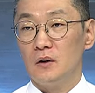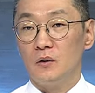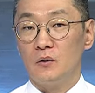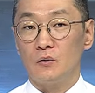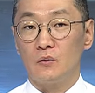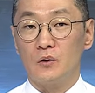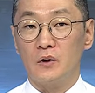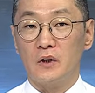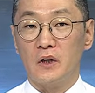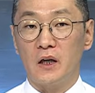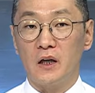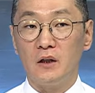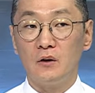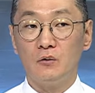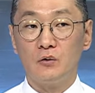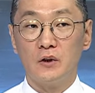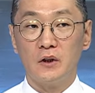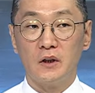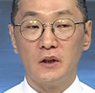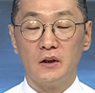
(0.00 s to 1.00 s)
우리 개인
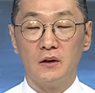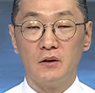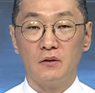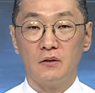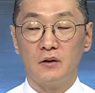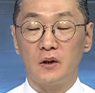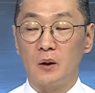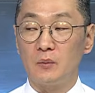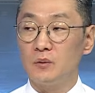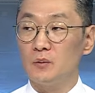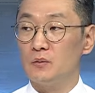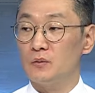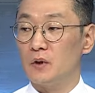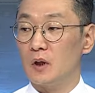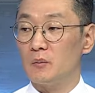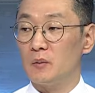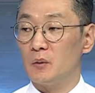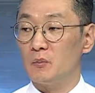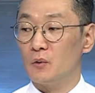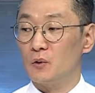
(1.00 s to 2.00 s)
투자가들은 대부분
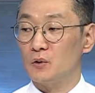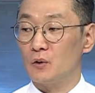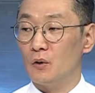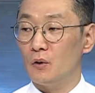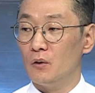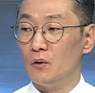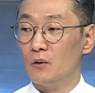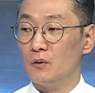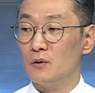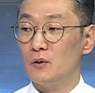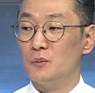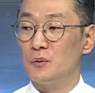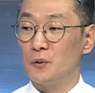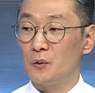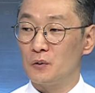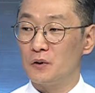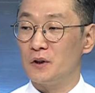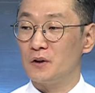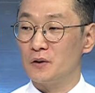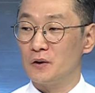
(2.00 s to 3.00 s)
아마 뭐 저를
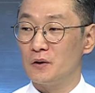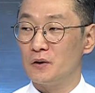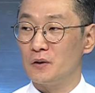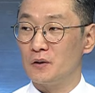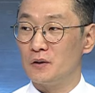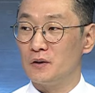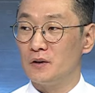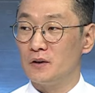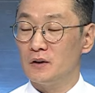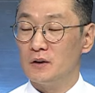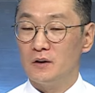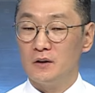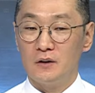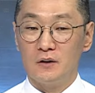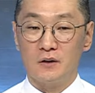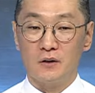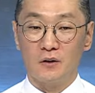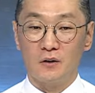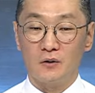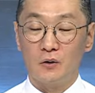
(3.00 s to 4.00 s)
비롯해서
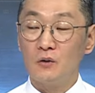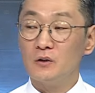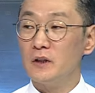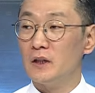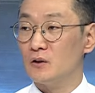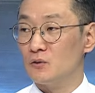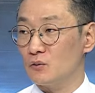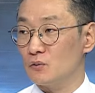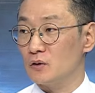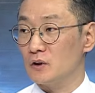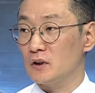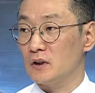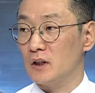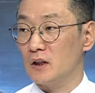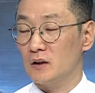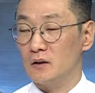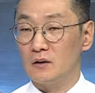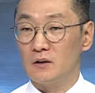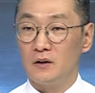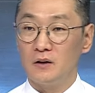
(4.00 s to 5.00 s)
어, 성장주
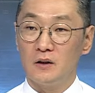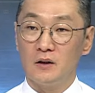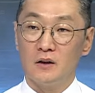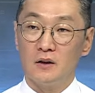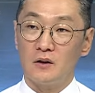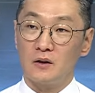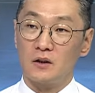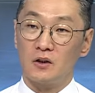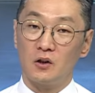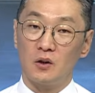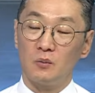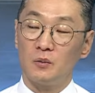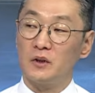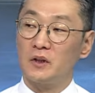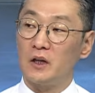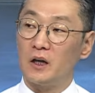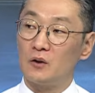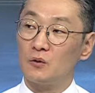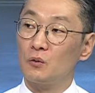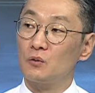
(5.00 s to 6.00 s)
그러니까 기업이
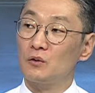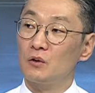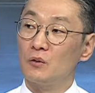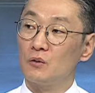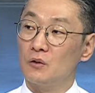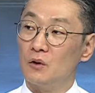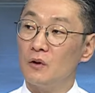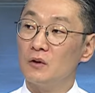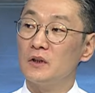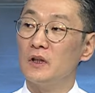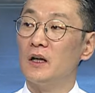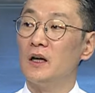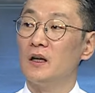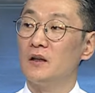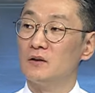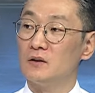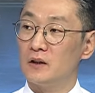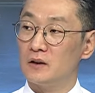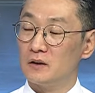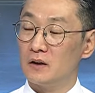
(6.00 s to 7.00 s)
계속적으로
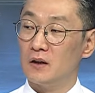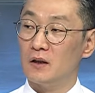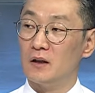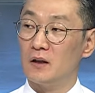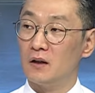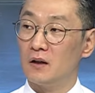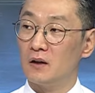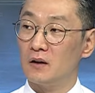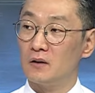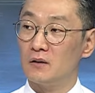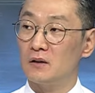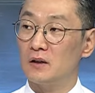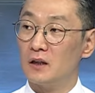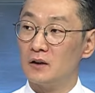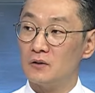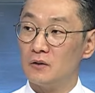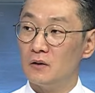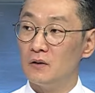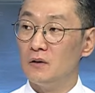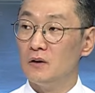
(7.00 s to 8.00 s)
성장하는 회사를
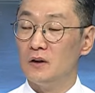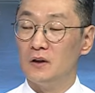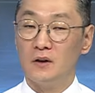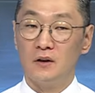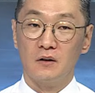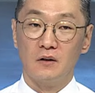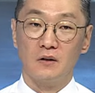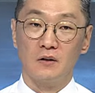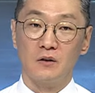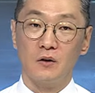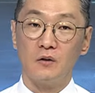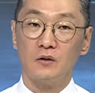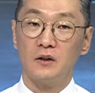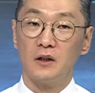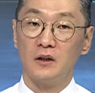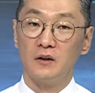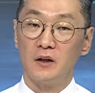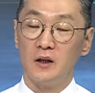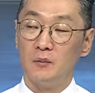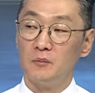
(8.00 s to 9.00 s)
사서 그
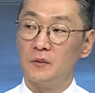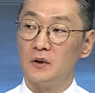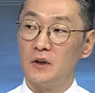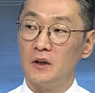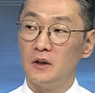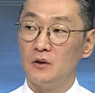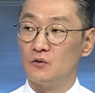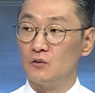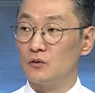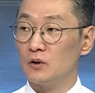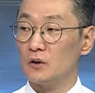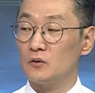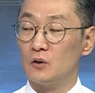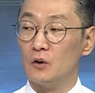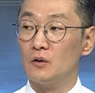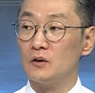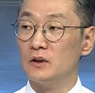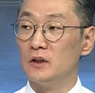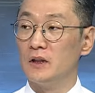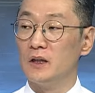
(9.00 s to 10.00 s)
성장과 함께 주가도
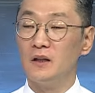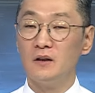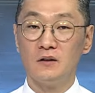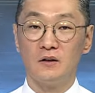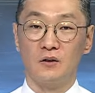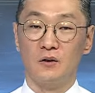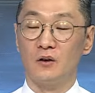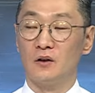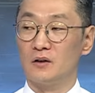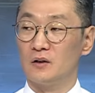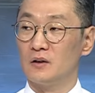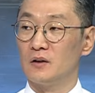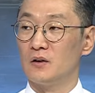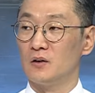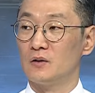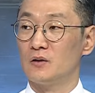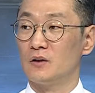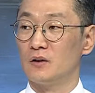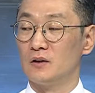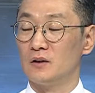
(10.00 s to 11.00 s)
성장하는 그런
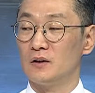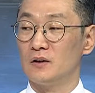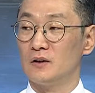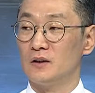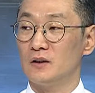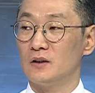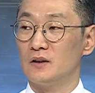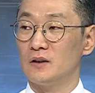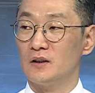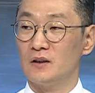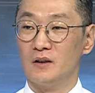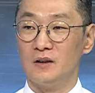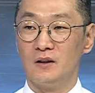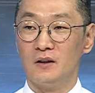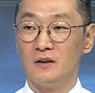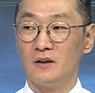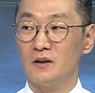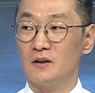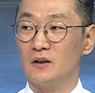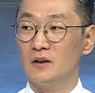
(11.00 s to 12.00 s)
어떤
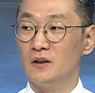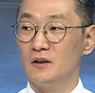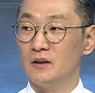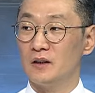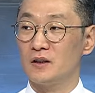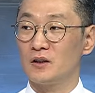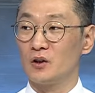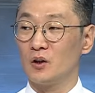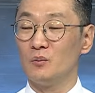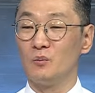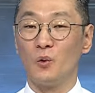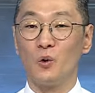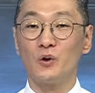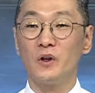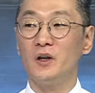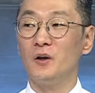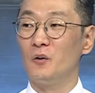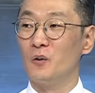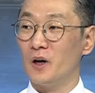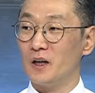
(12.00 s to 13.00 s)
그림을 원하죠. 예, 그런 예.
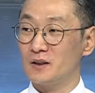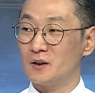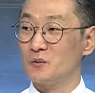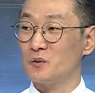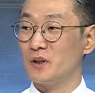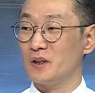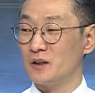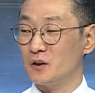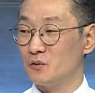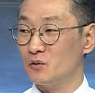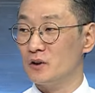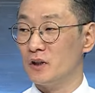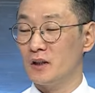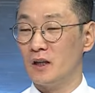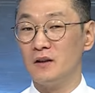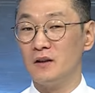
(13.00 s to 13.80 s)
모델로 항상 우리가 이제 투자를